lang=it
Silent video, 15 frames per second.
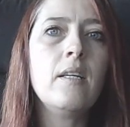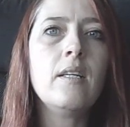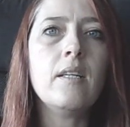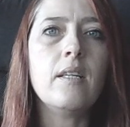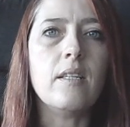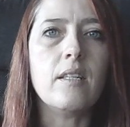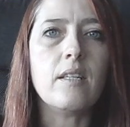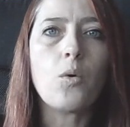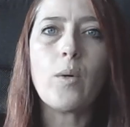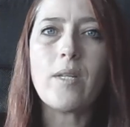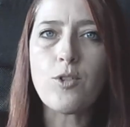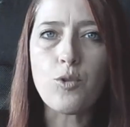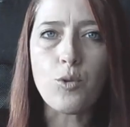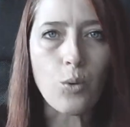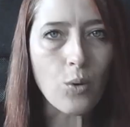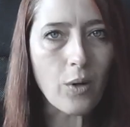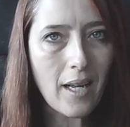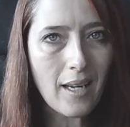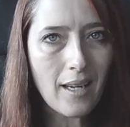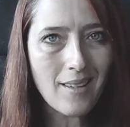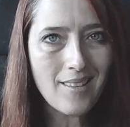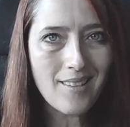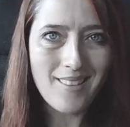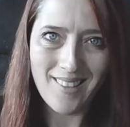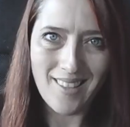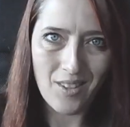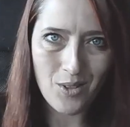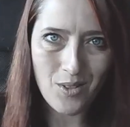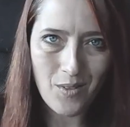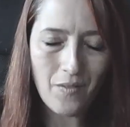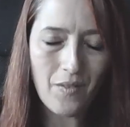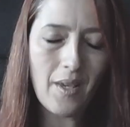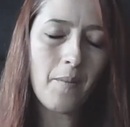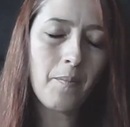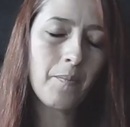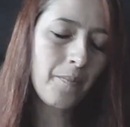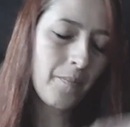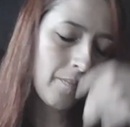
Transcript: eh, questora e così via.